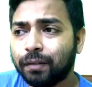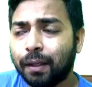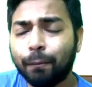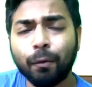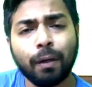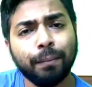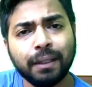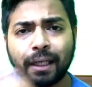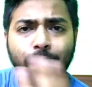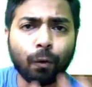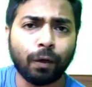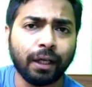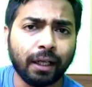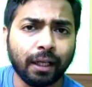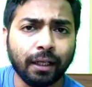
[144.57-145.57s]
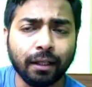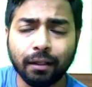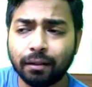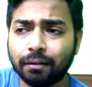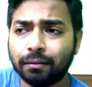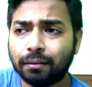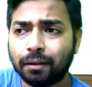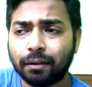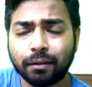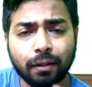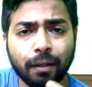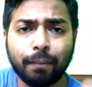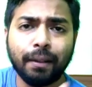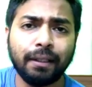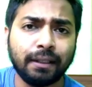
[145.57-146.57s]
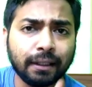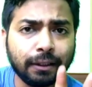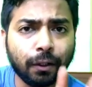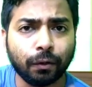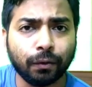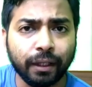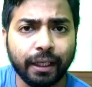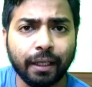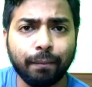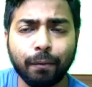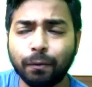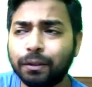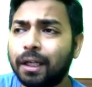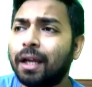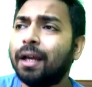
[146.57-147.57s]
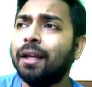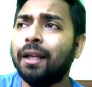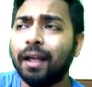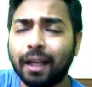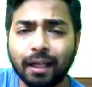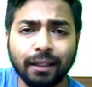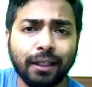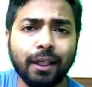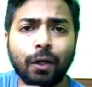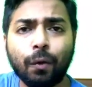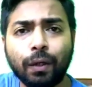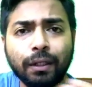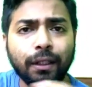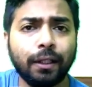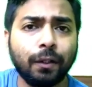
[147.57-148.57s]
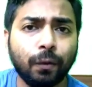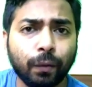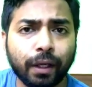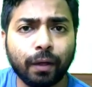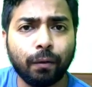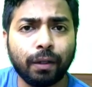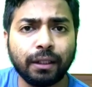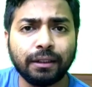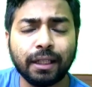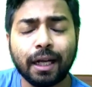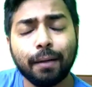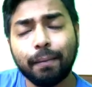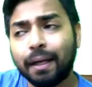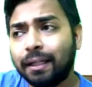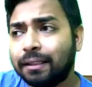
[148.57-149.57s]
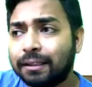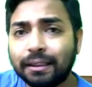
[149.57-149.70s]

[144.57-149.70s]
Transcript: এবং আমি জানি অনেকে কমেন্ট সেকশনে হয়তো লিখবেও যে আরে এখান থেকে ওখান থেকে টুকে করেছে আরে ভাই